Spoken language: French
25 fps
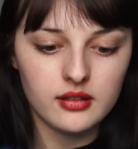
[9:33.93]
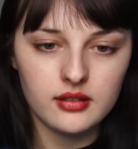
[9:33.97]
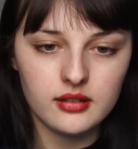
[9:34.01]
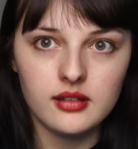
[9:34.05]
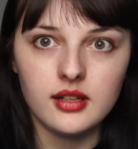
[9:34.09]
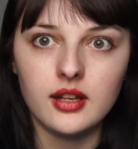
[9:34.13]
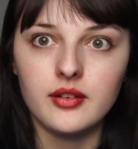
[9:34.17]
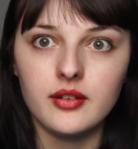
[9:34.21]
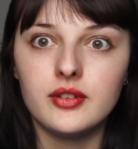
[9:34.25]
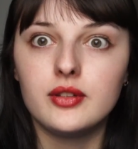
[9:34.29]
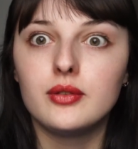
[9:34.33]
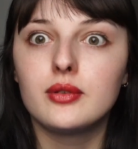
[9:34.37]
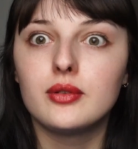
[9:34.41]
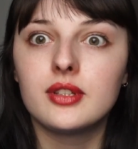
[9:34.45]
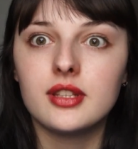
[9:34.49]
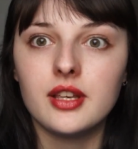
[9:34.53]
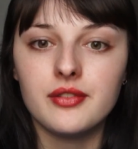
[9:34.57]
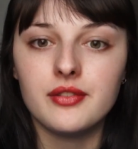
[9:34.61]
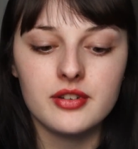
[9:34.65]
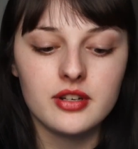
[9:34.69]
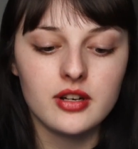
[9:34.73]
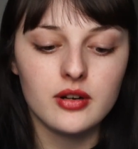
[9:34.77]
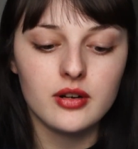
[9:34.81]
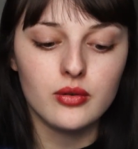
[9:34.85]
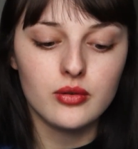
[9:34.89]
la vidéo qui
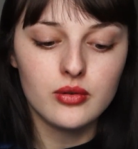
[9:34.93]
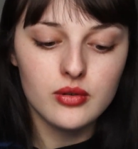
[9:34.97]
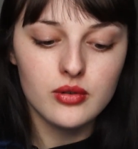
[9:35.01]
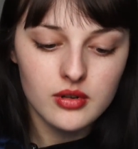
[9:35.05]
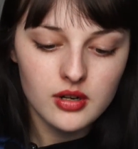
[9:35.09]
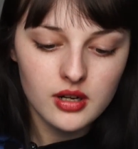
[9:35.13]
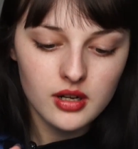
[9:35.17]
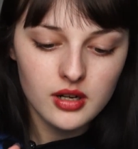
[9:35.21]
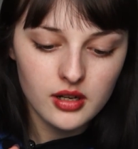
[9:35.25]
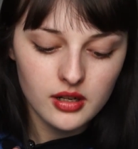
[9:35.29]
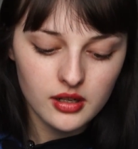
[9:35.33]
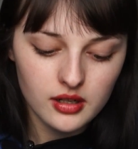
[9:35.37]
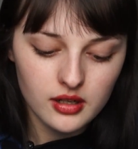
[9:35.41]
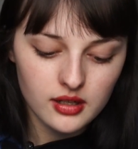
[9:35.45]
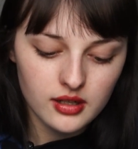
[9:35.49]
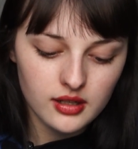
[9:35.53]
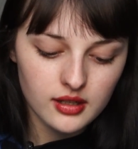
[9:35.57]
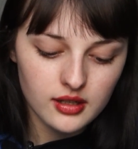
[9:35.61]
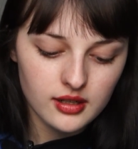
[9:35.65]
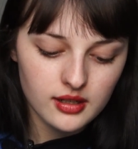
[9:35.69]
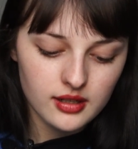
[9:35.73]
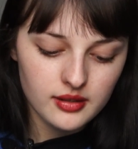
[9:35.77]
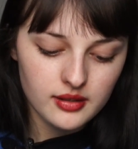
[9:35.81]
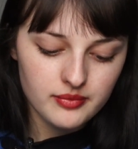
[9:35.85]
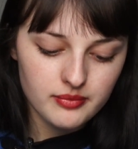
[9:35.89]
s'affichera en haut.
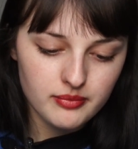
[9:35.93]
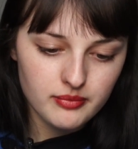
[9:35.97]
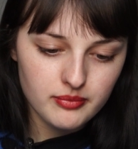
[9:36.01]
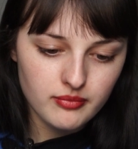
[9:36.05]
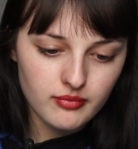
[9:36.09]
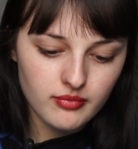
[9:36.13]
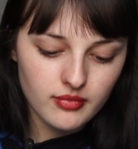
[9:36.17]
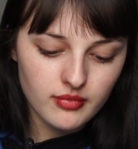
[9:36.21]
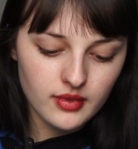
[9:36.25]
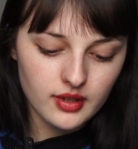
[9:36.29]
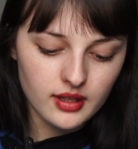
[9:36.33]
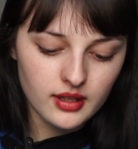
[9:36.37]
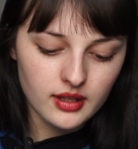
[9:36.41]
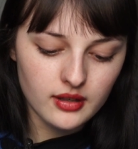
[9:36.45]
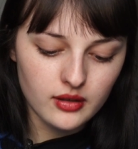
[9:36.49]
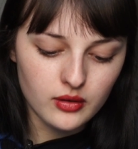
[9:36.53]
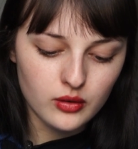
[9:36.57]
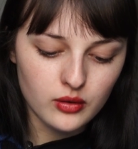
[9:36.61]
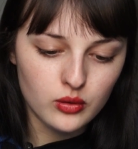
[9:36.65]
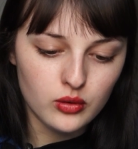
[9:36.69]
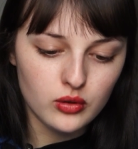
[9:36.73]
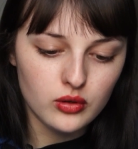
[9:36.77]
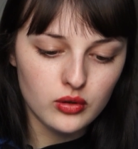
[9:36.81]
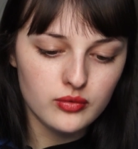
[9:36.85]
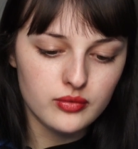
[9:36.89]
Et en
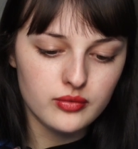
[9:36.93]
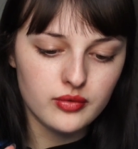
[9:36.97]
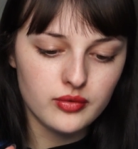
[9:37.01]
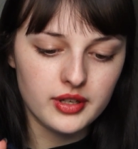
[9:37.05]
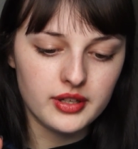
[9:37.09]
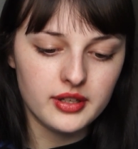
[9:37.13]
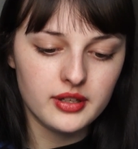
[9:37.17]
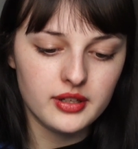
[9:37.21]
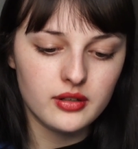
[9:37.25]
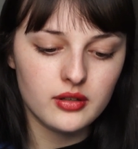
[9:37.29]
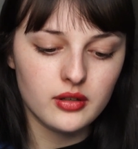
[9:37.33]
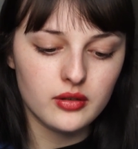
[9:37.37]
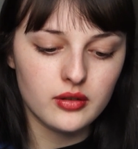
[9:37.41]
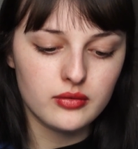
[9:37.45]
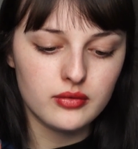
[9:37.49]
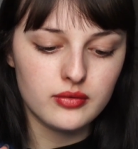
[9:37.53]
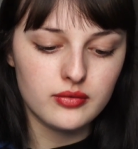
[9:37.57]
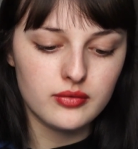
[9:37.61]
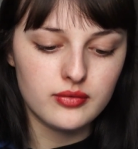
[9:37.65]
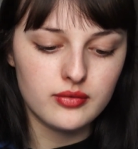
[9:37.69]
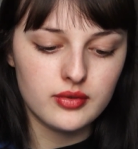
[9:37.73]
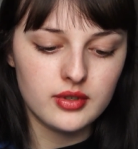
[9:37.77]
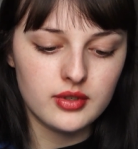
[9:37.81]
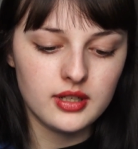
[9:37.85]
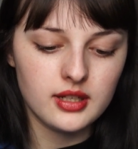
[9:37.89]
gros, vous voyez quand vous
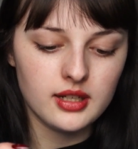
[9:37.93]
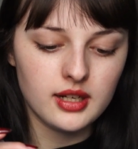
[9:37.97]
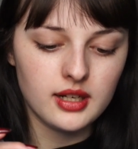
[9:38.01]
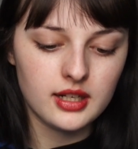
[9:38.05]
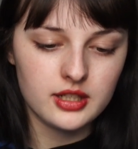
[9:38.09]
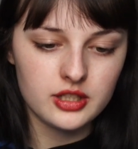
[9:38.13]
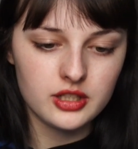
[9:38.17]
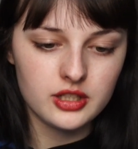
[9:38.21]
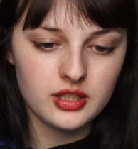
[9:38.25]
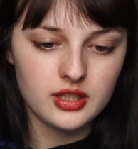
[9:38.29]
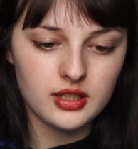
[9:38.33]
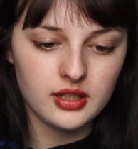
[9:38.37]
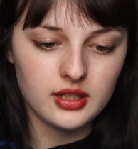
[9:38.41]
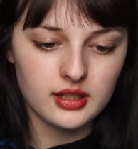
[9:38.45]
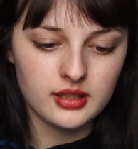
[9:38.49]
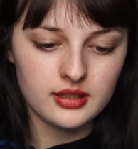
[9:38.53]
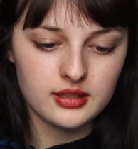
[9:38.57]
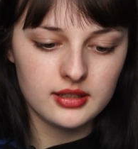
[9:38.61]
voulez acheter un